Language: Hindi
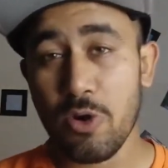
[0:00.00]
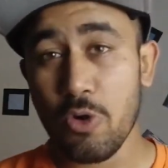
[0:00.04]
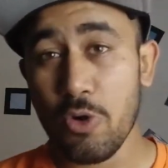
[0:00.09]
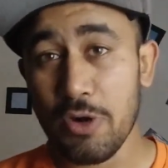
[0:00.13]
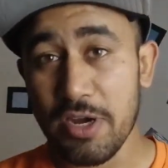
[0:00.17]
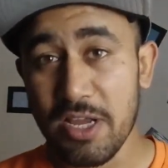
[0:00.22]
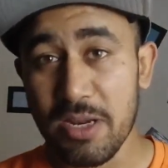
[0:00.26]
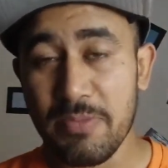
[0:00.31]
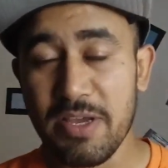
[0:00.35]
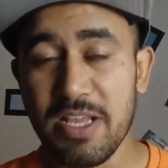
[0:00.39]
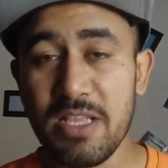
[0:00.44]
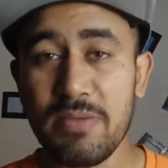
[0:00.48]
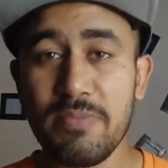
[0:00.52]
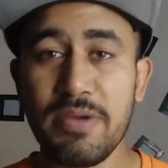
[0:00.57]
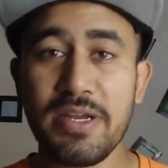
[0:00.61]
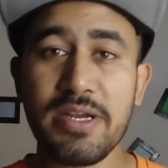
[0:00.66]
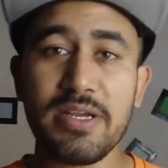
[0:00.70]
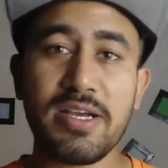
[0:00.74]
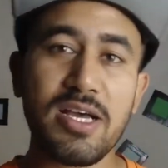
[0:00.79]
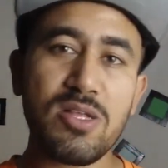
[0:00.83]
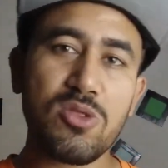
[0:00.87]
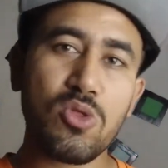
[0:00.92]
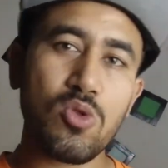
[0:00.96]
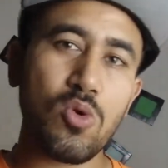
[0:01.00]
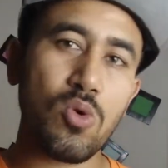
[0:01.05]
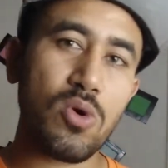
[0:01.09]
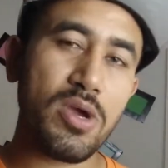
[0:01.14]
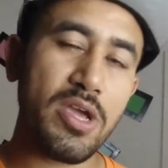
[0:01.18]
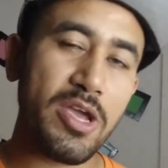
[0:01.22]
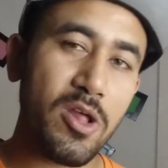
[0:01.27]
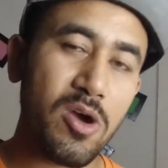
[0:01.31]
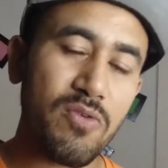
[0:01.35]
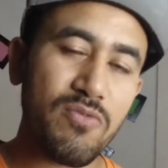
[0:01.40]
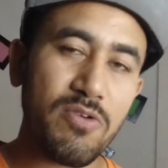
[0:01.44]
होटल मैनेजमेंट का तो
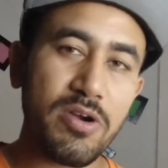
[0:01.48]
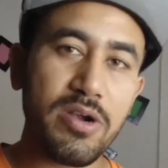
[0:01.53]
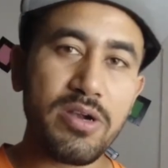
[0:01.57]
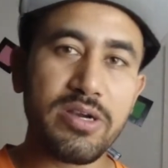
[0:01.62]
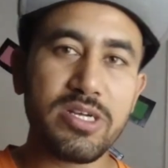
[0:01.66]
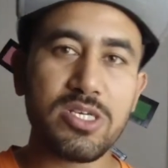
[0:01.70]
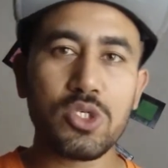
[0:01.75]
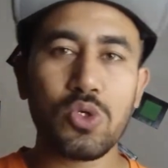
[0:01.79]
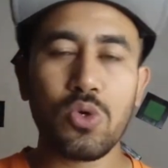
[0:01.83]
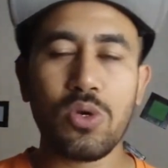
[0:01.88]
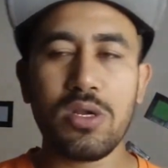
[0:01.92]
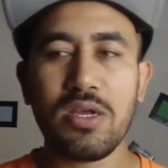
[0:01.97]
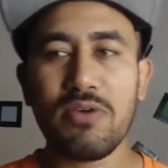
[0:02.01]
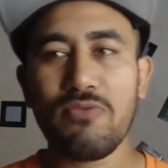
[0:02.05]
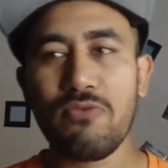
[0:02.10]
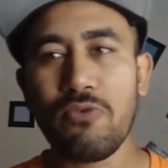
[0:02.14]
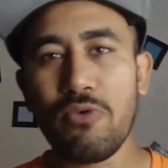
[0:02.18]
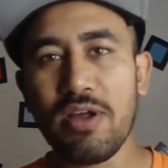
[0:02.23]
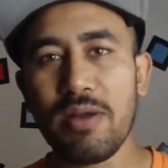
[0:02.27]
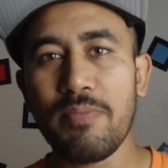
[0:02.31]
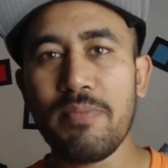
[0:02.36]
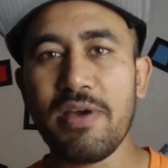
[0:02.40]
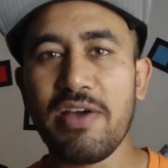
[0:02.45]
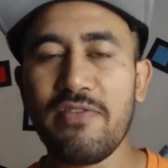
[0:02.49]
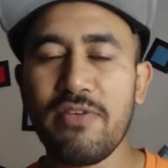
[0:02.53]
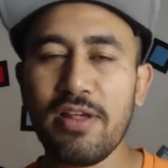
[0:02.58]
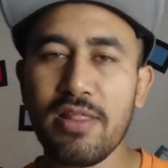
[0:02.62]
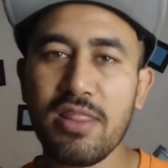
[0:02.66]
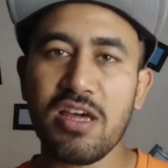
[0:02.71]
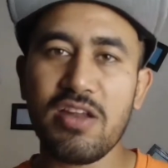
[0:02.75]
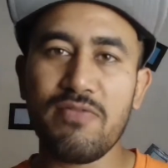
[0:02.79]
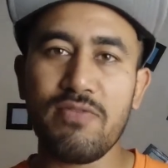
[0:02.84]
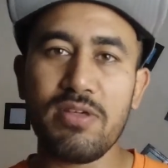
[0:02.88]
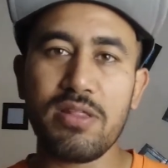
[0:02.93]
एरिया ऑफ इंटरेस्ट चुन लें फूड एंड
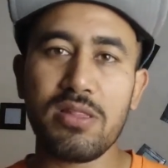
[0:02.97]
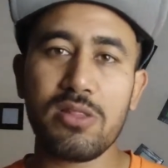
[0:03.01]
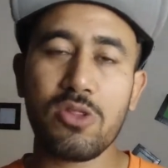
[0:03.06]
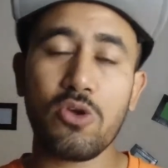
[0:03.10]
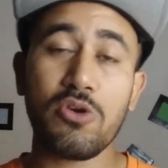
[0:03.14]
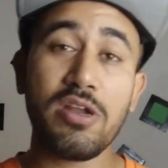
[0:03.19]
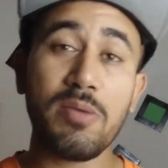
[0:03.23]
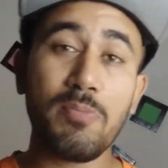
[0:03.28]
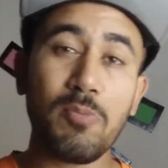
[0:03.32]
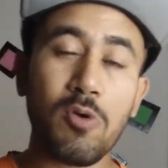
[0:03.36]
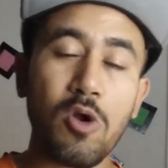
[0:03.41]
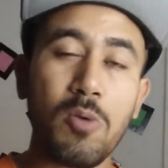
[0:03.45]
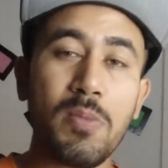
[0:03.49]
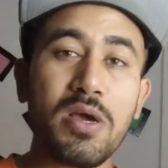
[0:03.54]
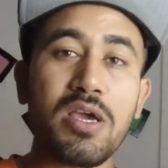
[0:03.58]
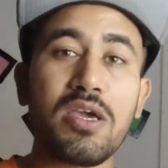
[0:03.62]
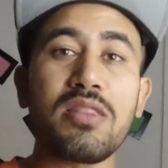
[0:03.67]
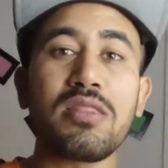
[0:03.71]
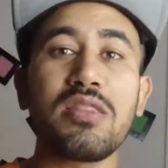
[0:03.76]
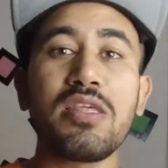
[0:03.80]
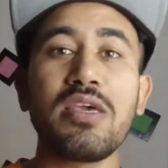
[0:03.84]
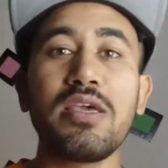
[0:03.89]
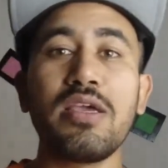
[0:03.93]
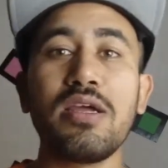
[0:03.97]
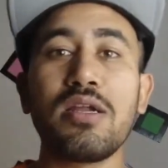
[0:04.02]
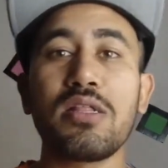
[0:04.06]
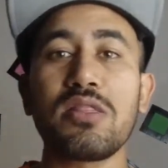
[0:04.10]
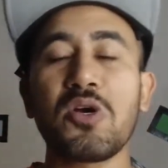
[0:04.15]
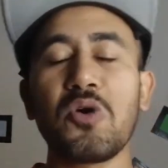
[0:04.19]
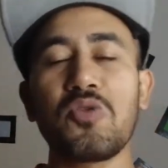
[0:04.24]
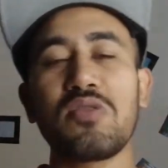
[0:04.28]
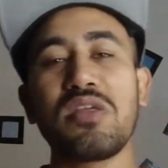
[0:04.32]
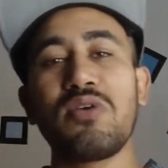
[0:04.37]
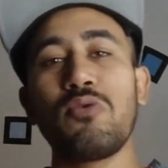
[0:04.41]
बेवरेज सर्विस तो डिप्लोमा कितने
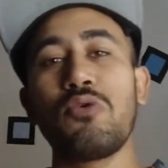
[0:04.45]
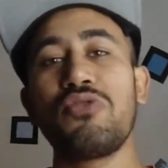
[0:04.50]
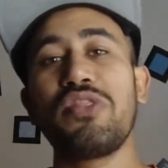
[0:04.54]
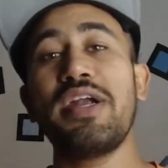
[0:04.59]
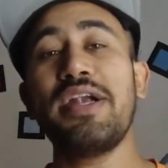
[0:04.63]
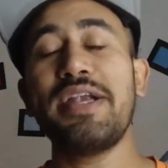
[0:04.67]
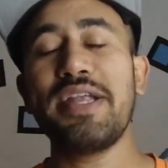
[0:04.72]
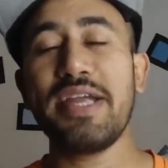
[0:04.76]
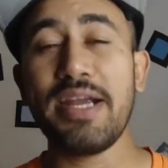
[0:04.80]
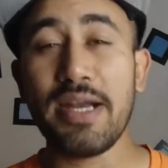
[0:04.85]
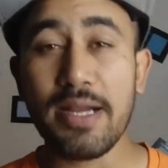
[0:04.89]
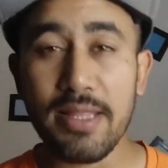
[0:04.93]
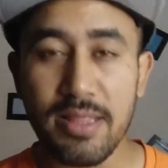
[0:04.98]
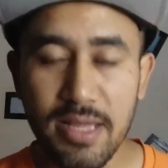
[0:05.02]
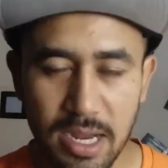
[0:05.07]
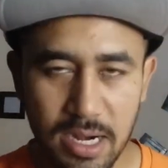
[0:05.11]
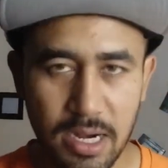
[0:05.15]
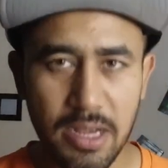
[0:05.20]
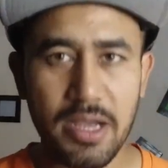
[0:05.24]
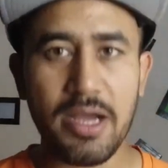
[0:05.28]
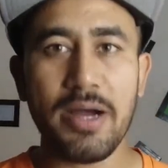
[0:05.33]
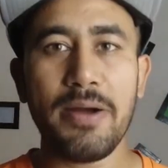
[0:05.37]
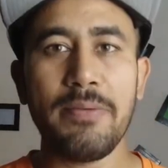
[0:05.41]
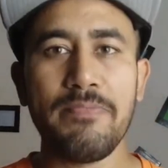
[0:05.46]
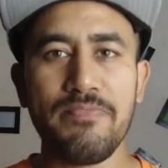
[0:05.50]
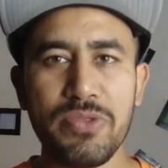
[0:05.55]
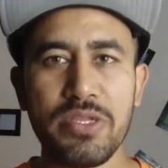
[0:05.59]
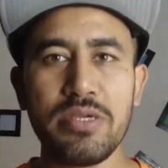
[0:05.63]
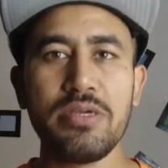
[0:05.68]
ईयर्स का होता है होता है डेढ़ साल का